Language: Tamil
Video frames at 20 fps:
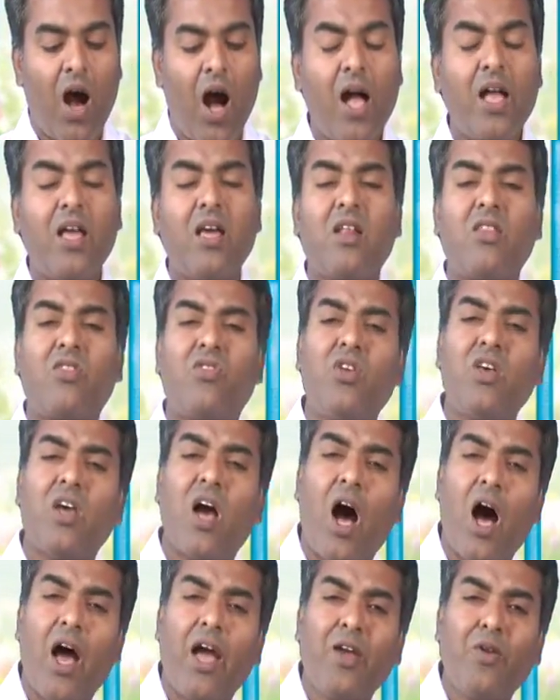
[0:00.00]
ஆயிரத்தி
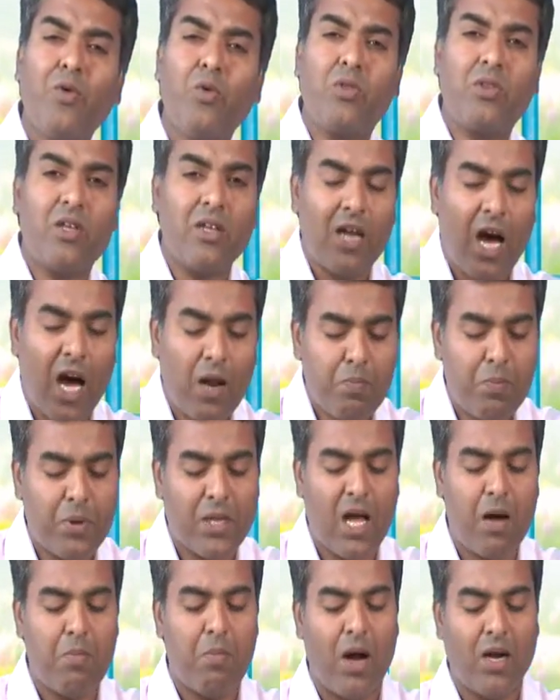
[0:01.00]
ஐநூற்றி
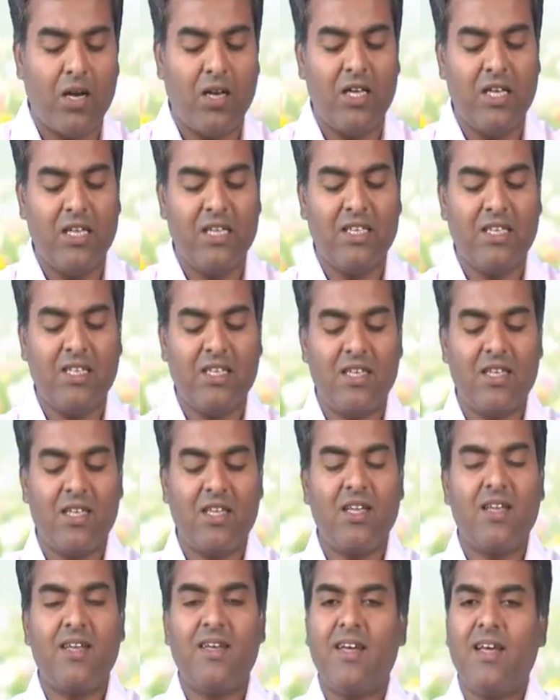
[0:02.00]
நாற்பதாம் ஆண்டு
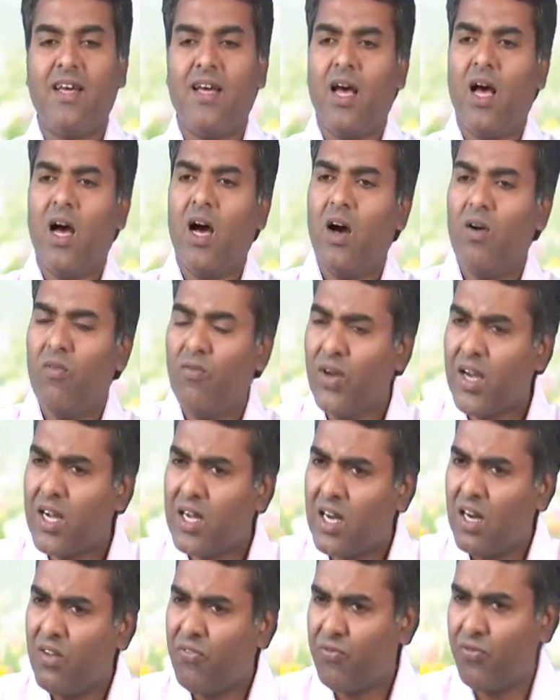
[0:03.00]

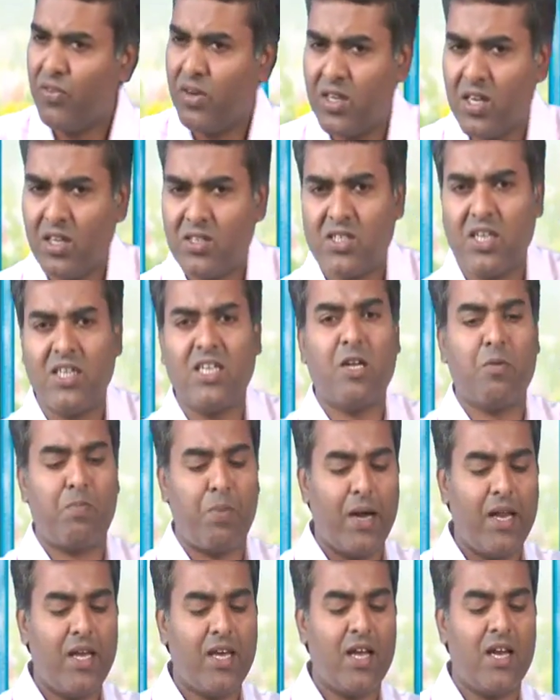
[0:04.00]
விக்லிஃப் விட்டு சென்ற
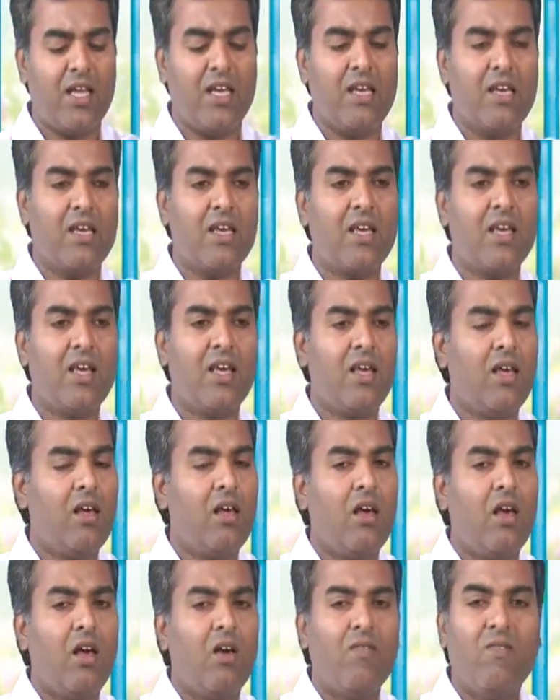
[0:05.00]
பணிகளை
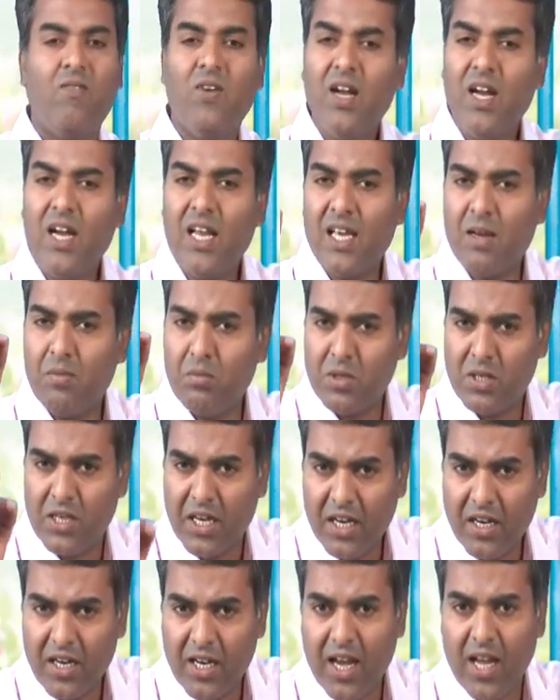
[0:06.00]
வில்லியம்
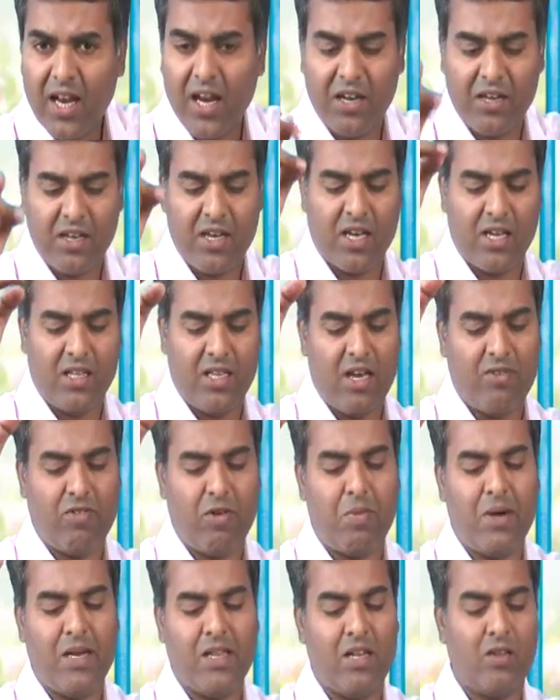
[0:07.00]
டிண்டேல் என்கிற
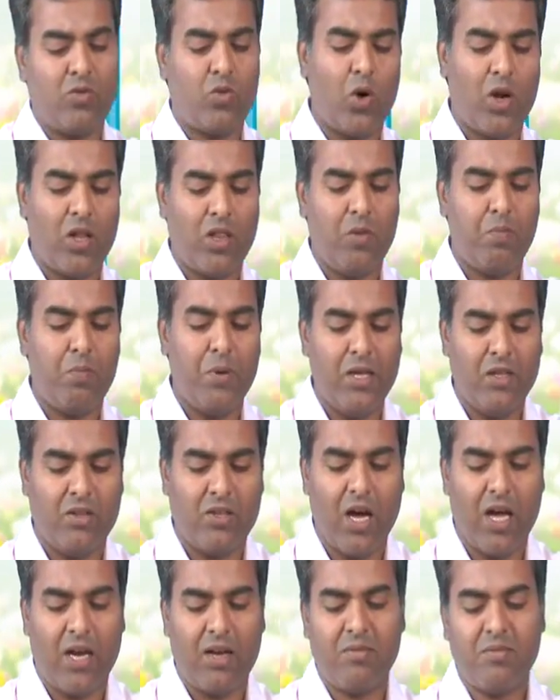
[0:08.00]
தேவ மனிதன் தொடர்ந்து
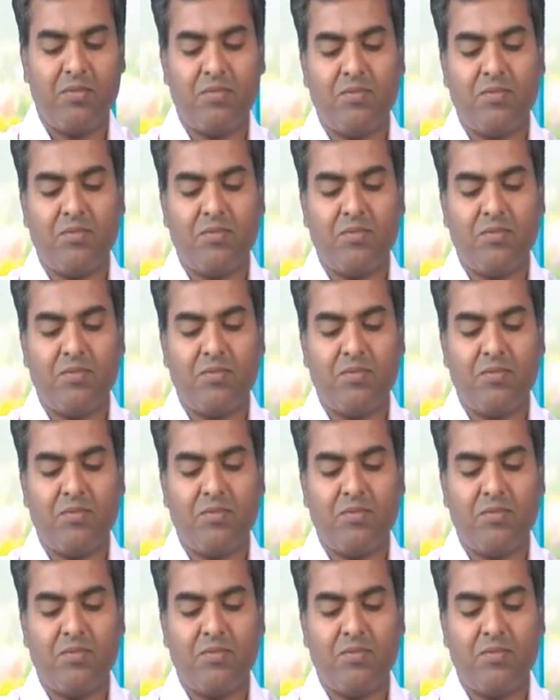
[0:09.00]
பிடித்தார்